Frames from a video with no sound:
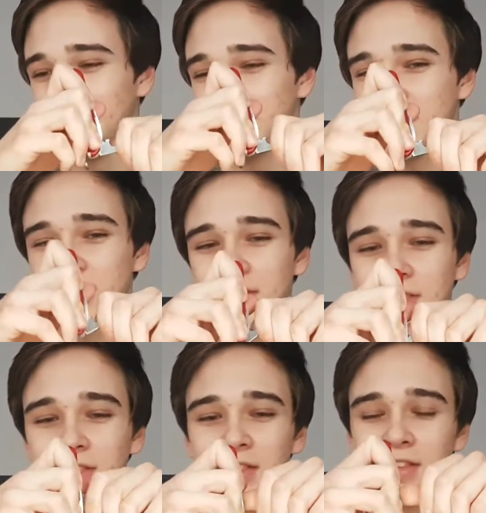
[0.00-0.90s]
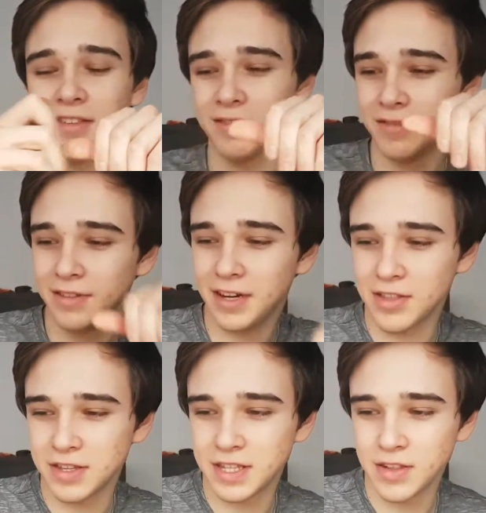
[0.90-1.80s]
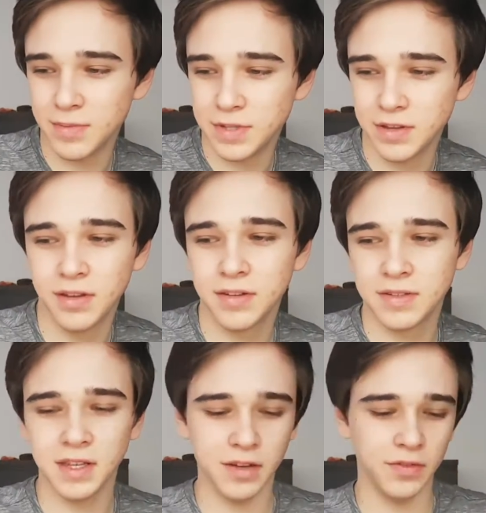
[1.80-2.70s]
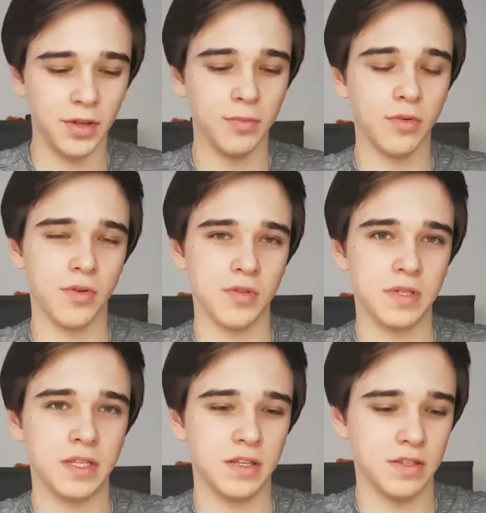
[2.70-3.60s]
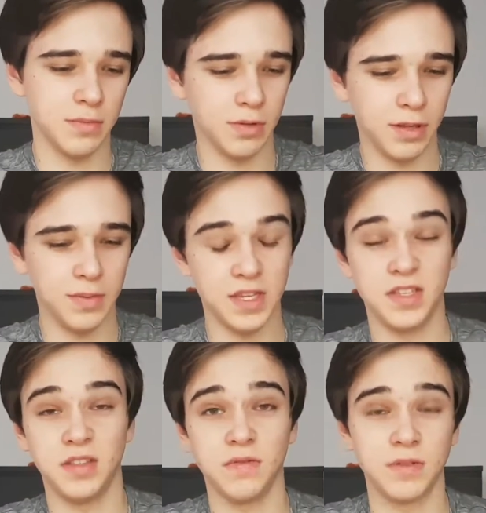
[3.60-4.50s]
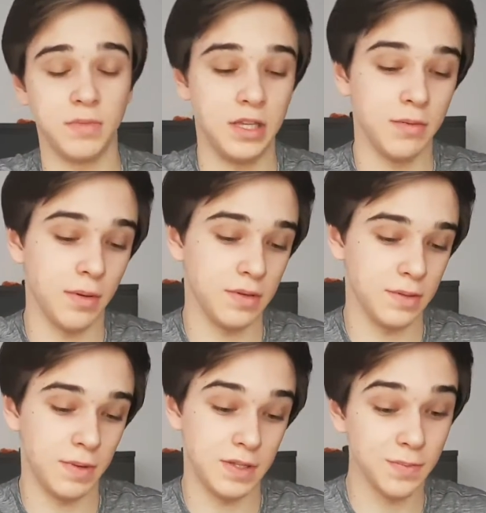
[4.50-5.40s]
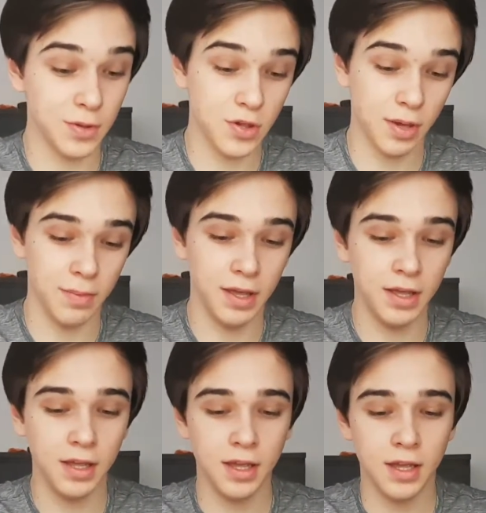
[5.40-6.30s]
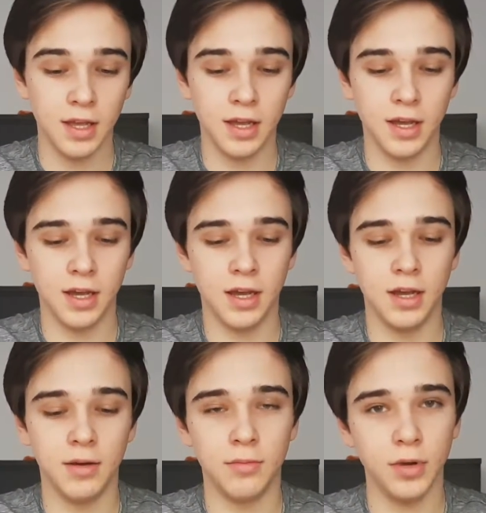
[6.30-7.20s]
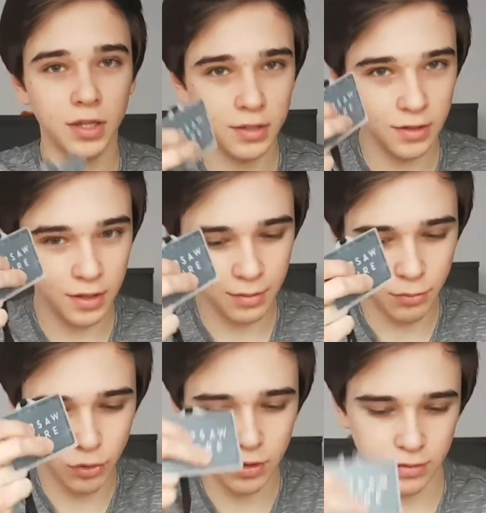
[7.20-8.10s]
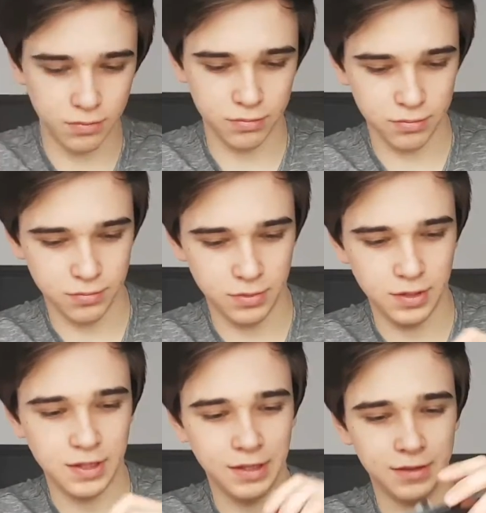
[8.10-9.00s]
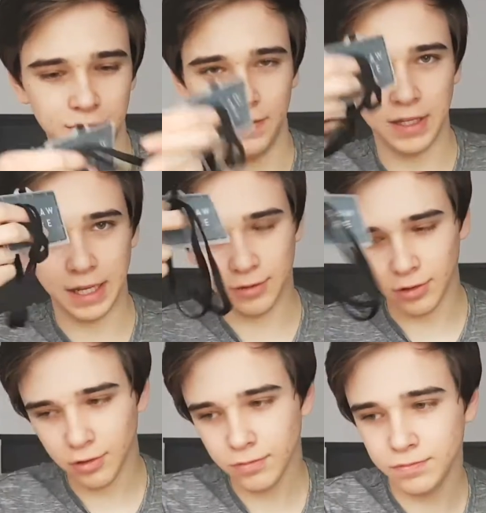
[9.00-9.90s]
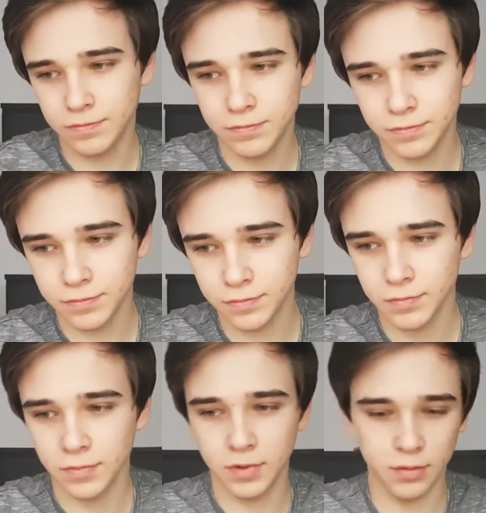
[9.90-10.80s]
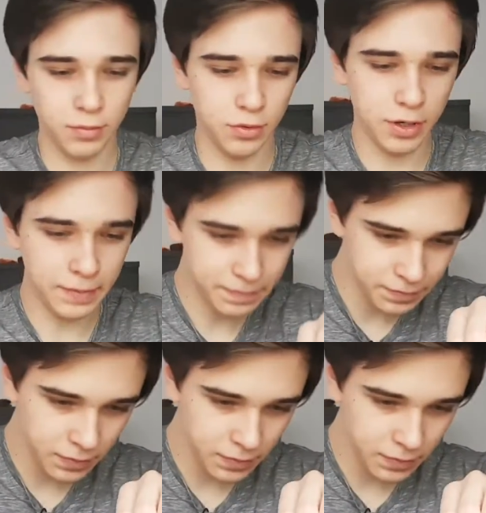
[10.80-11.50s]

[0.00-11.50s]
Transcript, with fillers: chociaż y, raczej zdarza mi się z niego w domu korzystać, no bo na mieście to w sumie nie ma za bardzo potrzeby. E, mój, mój identyfikator do biura